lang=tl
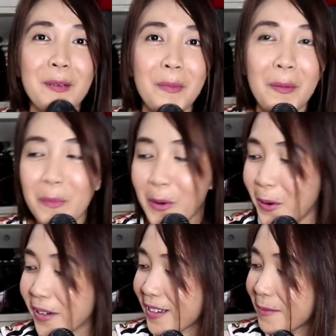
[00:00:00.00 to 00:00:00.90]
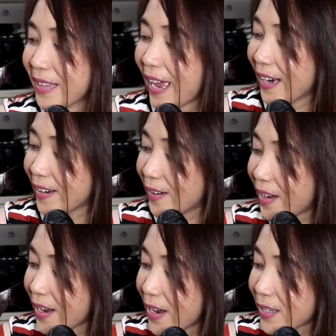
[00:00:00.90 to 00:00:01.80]
May pa-program tayo.
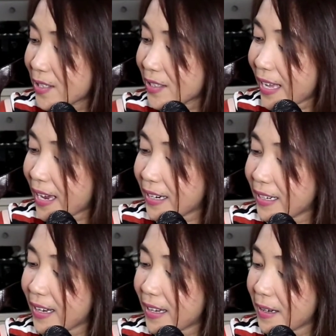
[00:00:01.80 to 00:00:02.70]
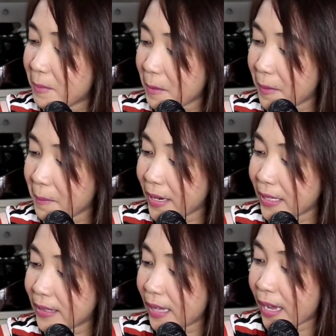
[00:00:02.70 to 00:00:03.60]
So, dahil uh, may
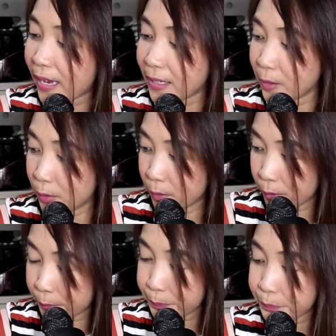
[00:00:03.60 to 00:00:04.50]
pa-mic tayo,